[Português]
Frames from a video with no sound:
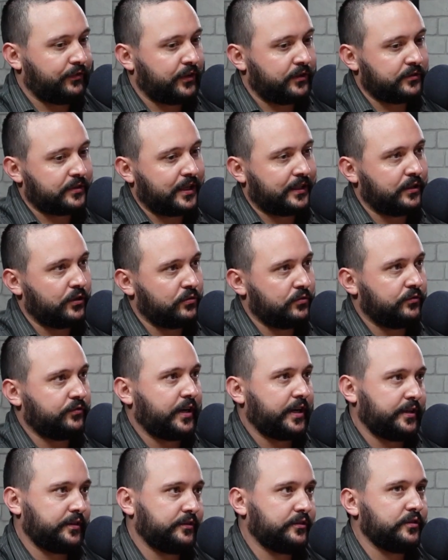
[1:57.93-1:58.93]
cada um
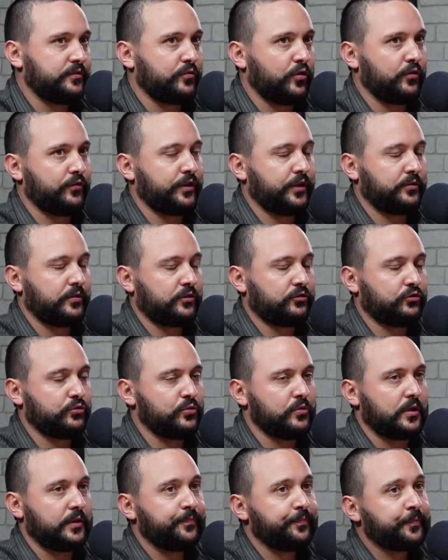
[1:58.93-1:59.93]
vai desenvolvendo a
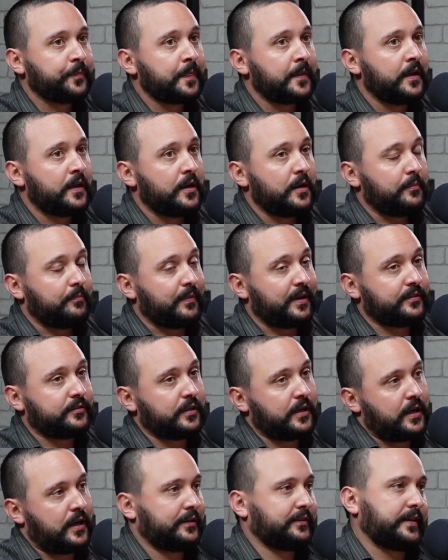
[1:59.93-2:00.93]
sua. Mas a,
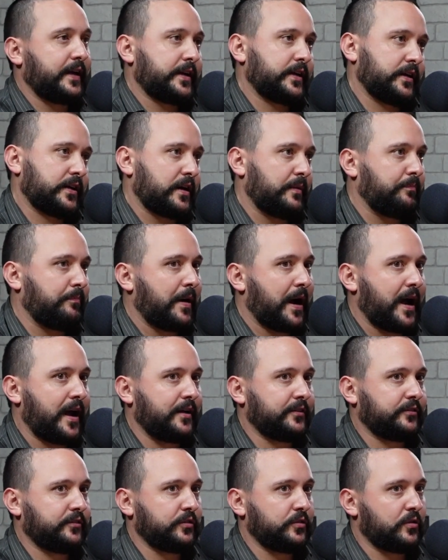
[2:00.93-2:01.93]
a técnica
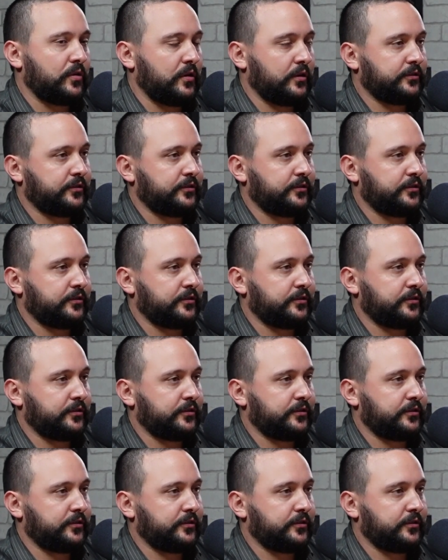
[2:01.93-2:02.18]
base nossa